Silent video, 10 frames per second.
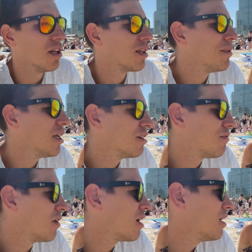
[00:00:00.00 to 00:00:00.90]
Или там едет
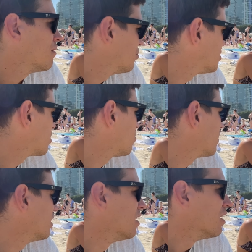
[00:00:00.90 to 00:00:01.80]
Феррари, будь
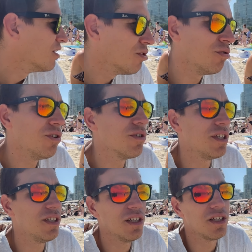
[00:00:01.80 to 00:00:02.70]
здорова. Ну,
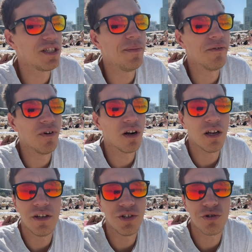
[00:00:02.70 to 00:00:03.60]
едет себе
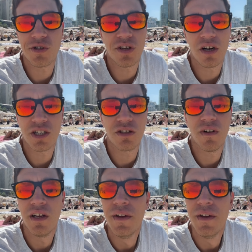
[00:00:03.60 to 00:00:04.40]
Феррари, ничего страшного.